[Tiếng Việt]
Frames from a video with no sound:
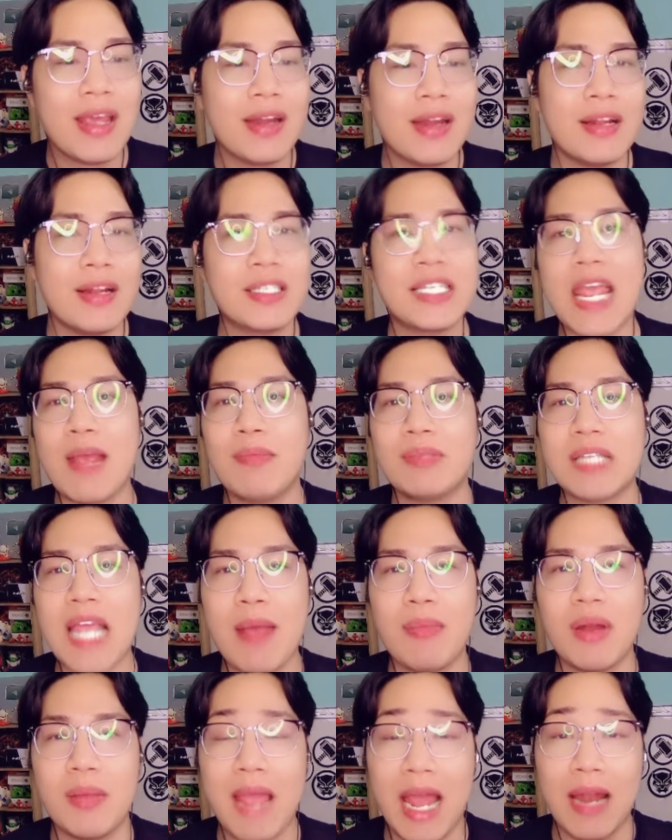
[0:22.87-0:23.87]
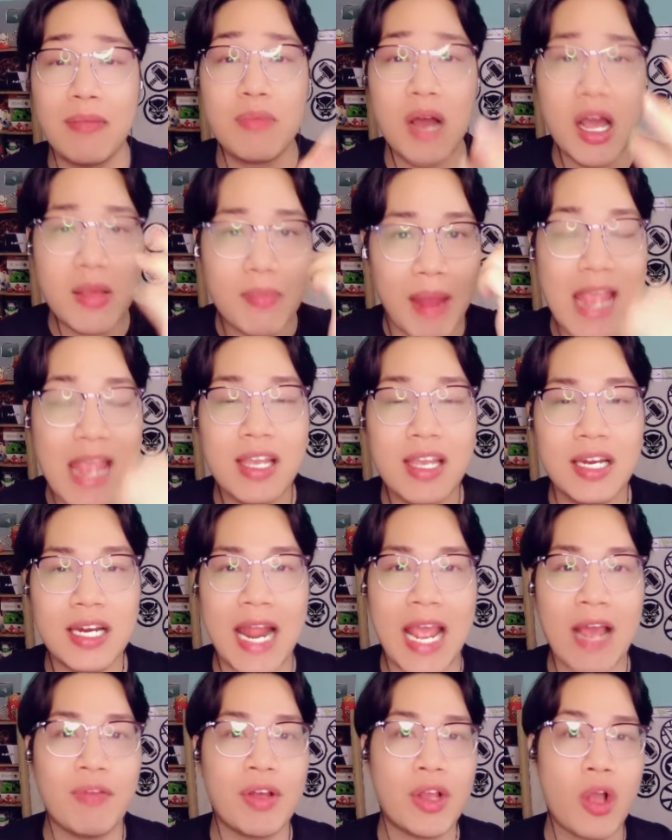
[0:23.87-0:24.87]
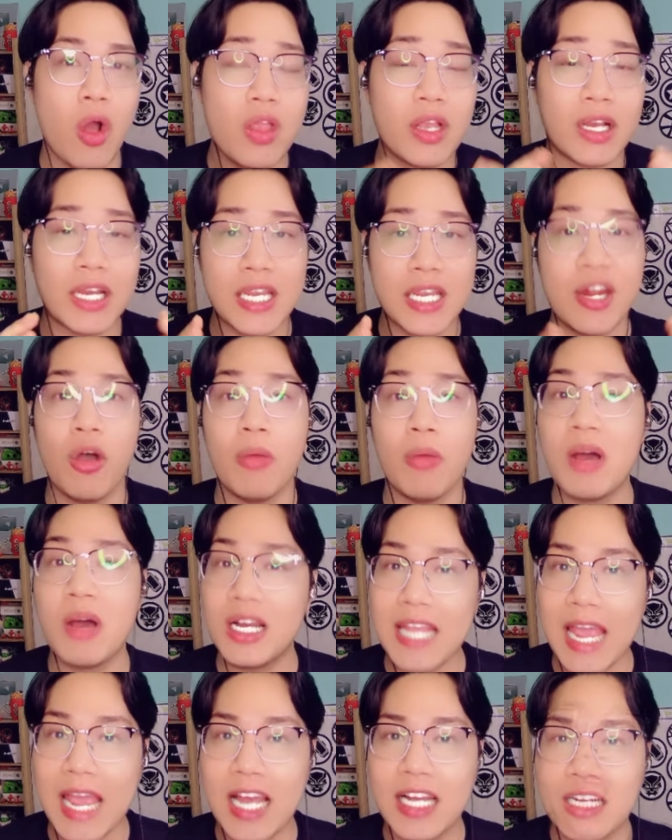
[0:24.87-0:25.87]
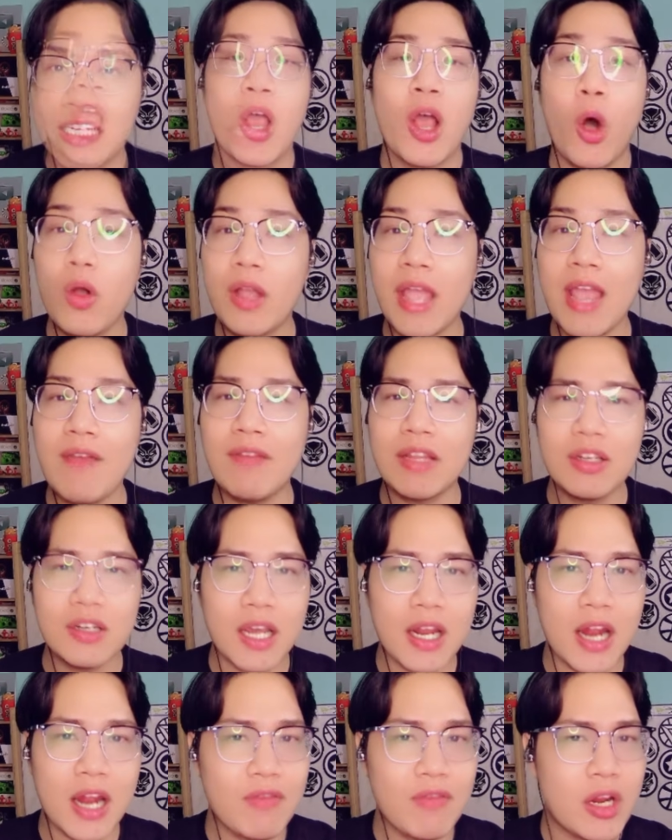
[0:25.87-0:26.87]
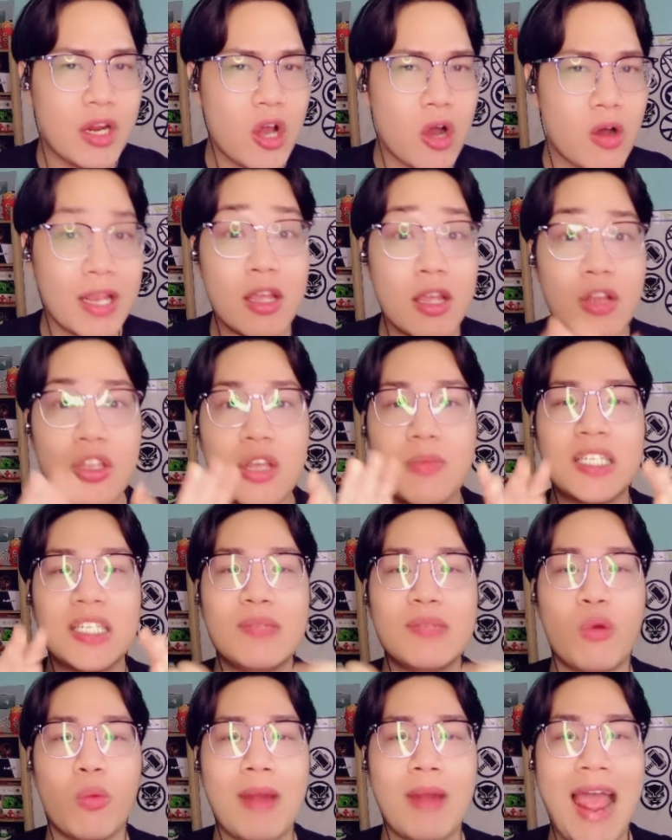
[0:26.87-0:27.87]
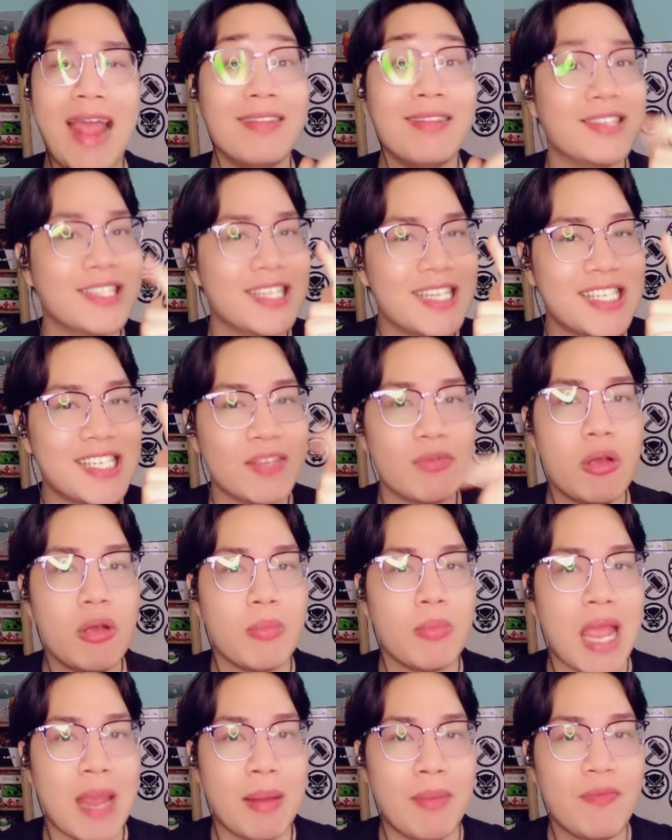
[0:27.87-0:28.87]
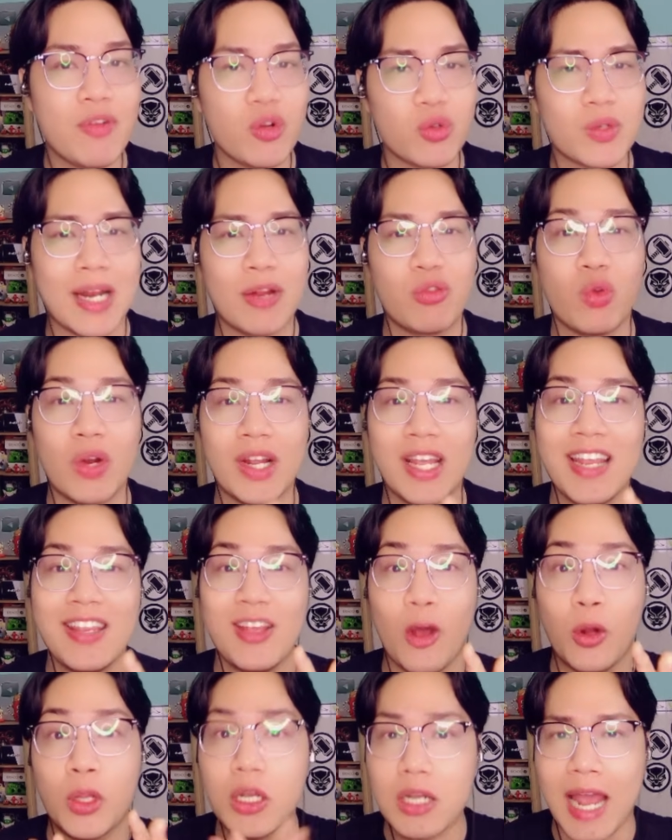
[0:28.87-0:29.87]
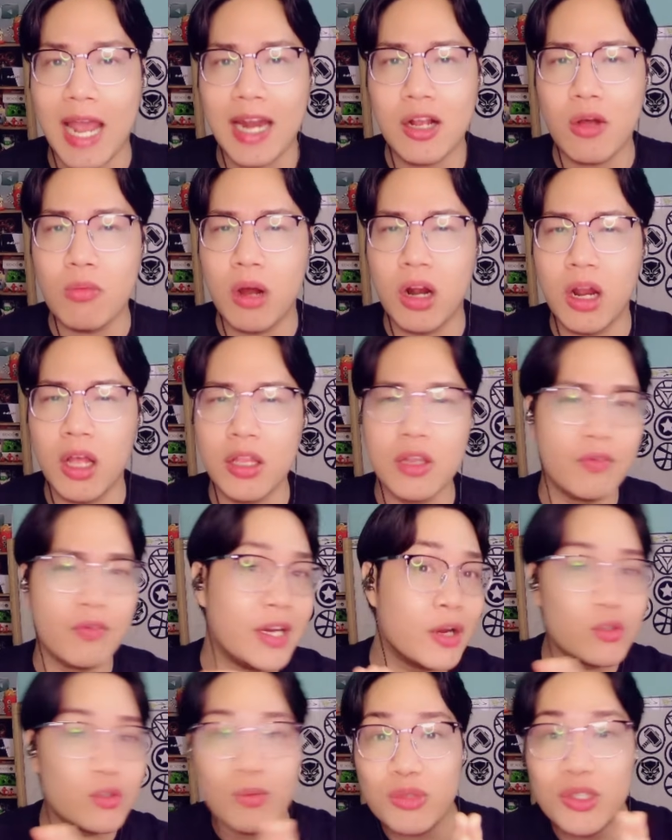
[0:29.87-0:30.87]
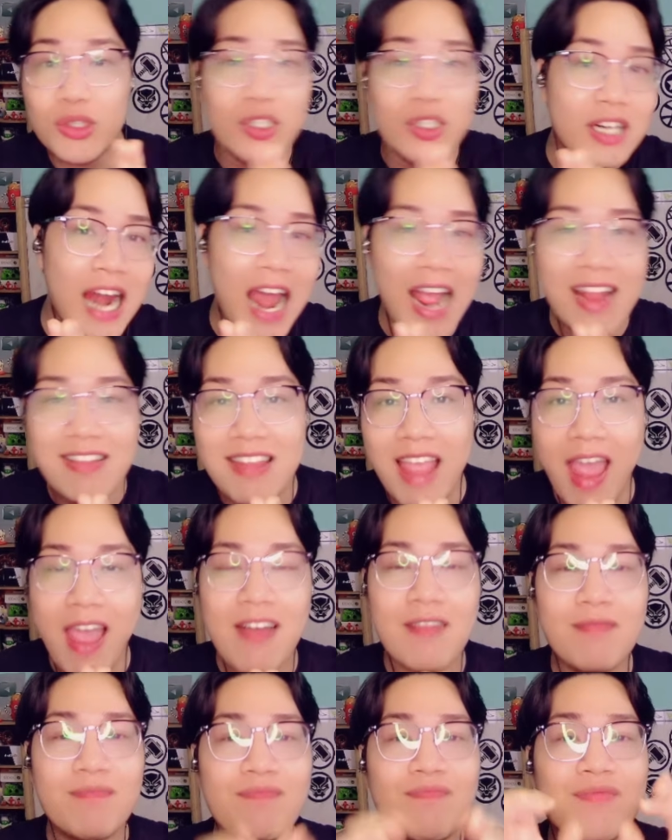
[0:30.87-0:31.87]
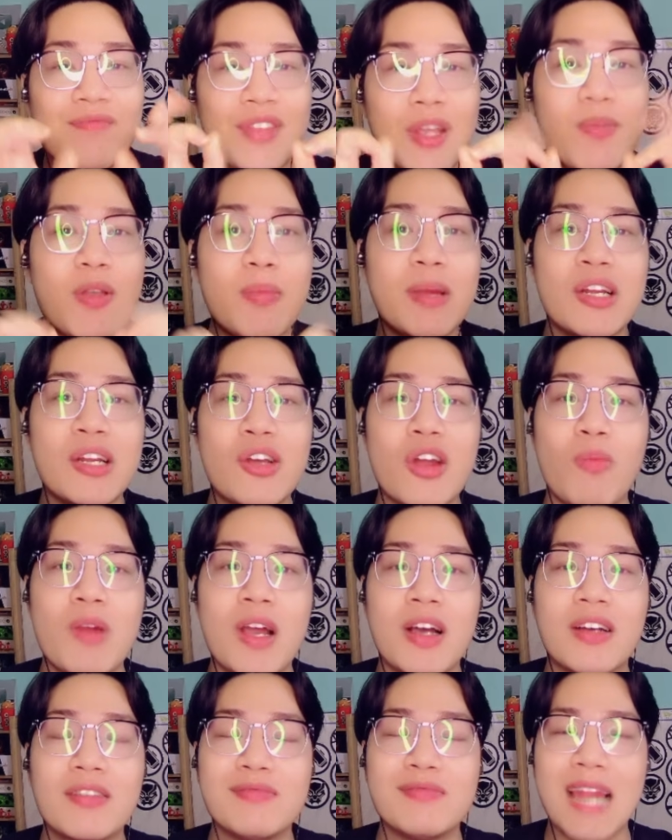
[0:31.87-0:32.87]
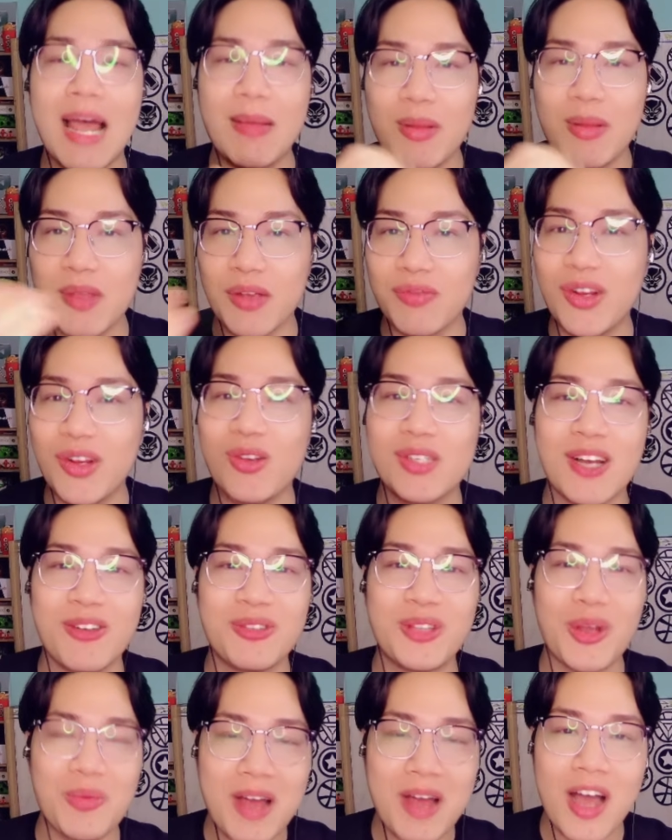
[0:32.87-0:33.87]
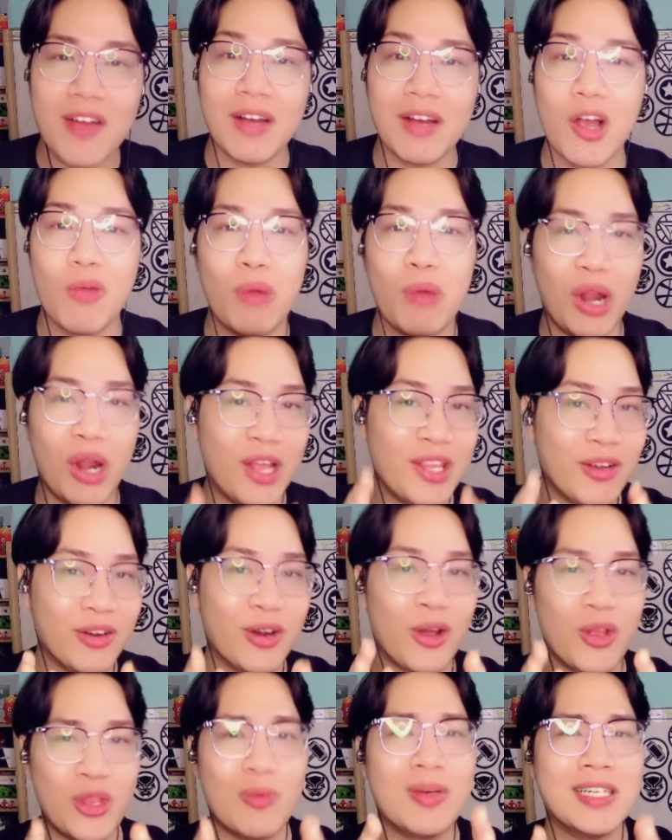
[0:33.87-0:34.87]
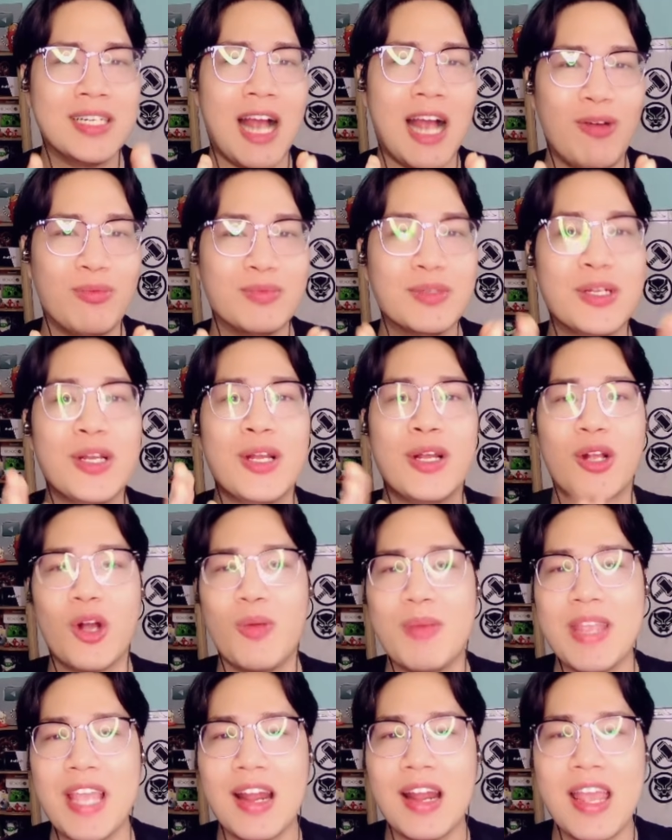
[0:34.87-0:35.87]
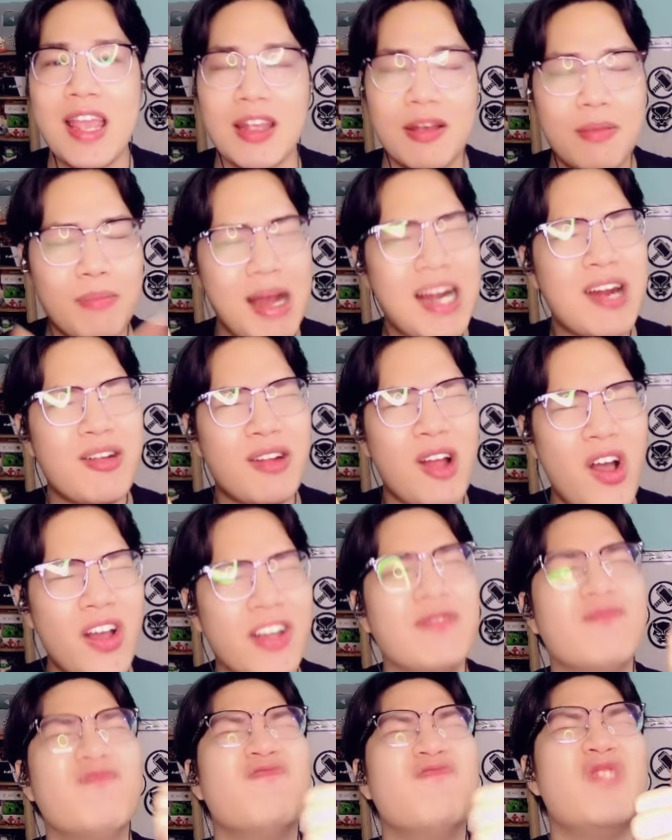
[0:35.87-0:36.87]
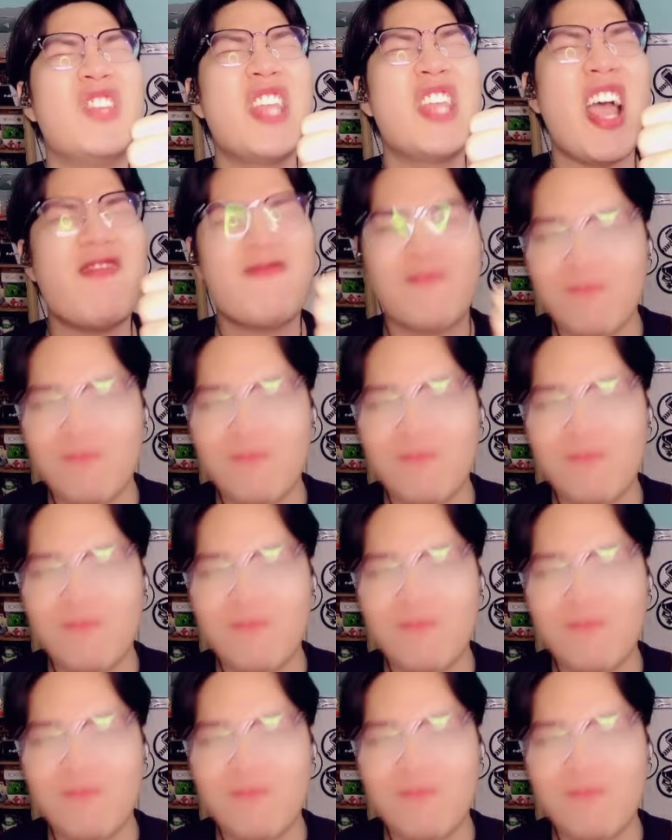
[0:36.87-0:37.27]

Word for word: để xem xem là mấy ảnh mới mẻ như thế nào và có những cái gì đỡ mới nha ok và trước khi đến video hãy nhớ cho mình xin một like chia sẻ với bạn bè bấm vào subscribe cho đăng ký chọn tất cả để không bỏ lỡ những video trong tương lai nha giúp cho mình có động lực làm thêm những video sau tốt hơn và không bỏ lỡ những nội dung hư không còn bây giờ thì bắt đầu thôi Yo.